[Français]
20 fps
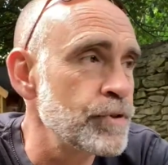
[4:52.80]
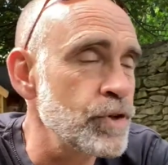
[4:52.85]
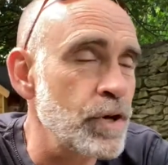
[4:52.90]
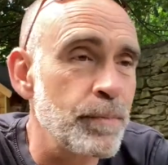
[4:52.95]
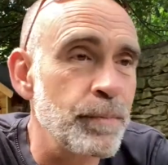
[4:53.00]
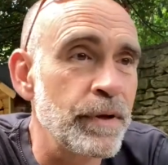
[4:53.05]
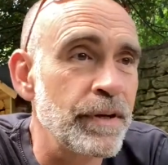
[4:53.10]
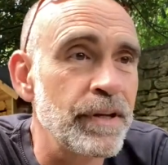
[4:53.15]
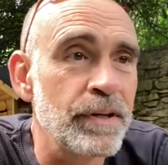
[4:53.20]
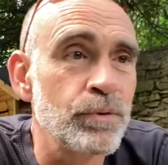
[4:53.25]

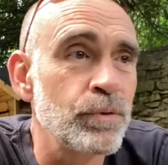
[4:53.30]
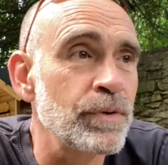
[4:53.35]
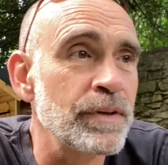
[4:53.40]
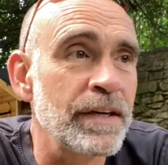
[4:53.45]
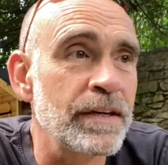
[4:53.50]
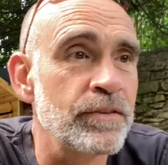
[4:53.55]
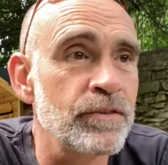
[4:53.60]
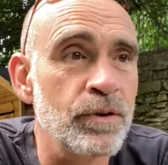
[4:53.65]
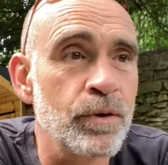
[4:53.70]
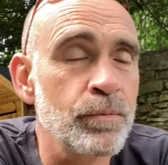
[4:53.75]
prendre un
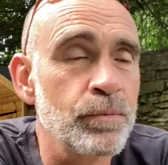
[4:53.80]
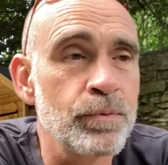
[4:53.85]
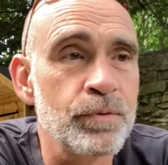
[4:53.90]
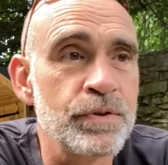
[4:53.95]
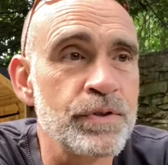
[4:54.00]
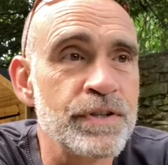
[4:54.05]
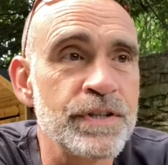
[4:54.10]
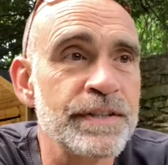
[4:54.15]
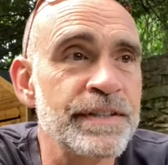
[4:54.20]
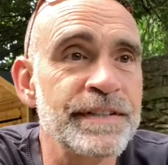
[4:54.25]
autre exemple,
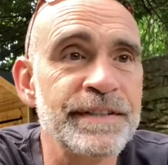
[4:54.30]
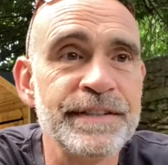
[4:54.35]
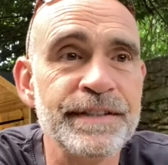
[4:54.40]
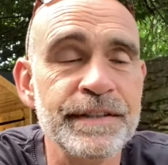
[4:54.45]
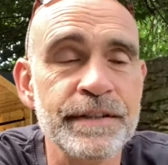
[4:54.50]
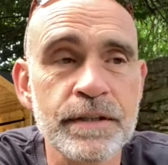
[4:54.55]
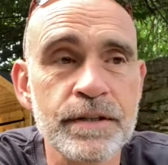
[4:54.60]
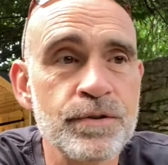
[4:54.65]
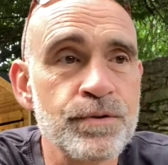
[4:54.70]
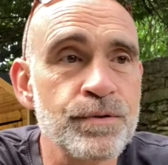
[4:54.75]
j'ai
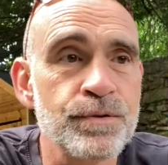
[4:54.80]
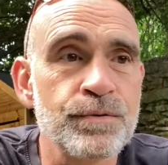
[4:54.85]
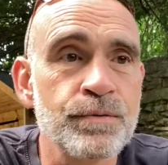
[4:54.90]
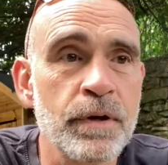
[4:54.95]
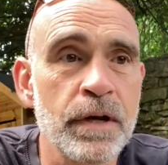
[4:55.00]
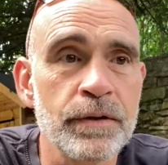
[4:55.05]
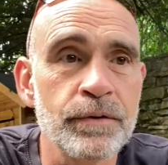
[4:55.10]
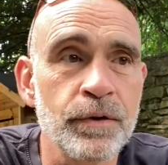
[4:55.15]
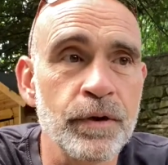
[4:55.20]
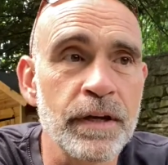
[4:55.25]
décidé ce
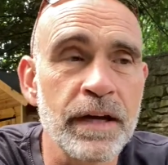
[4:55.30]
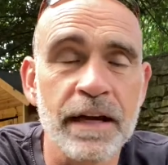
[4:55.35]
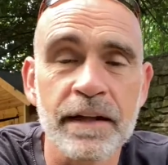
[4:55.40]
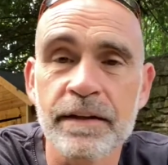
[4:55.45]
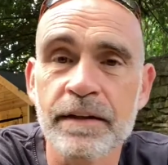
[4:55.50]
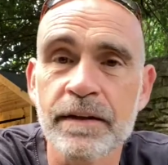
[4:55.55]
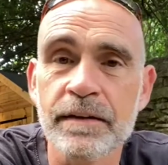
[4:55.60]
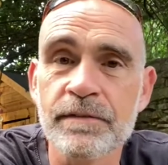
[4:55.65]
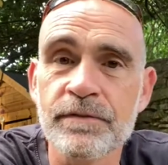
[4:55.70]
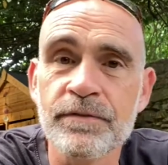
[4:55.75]
soir de
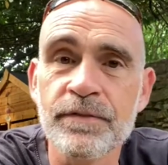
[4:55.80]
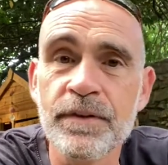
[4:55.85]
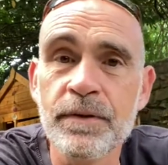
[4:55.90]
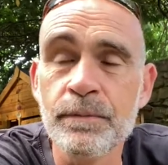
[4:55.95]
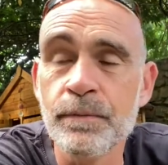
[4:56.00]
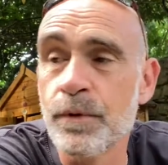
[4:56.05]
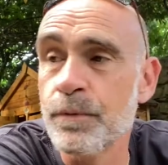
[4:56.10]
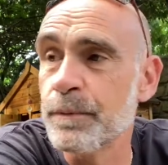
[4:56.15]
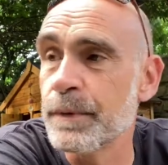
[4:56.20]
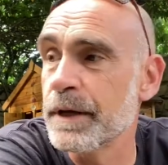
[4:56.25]
regarder un
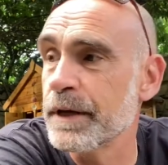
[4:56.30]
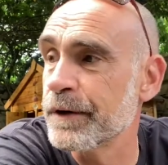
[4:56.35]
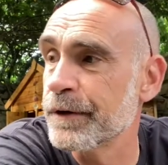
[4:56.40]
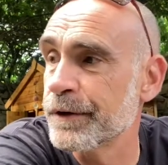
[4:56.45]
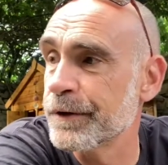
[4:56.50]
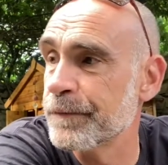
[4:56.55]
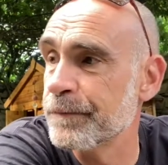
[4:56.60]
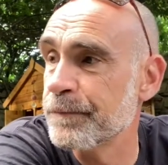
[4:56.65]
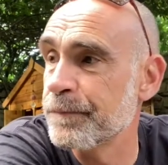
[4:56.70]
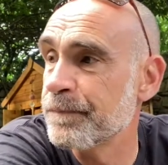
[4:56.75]
film, mais
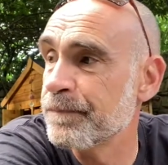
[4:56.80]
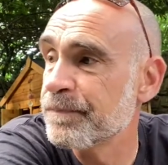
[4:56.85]
euh,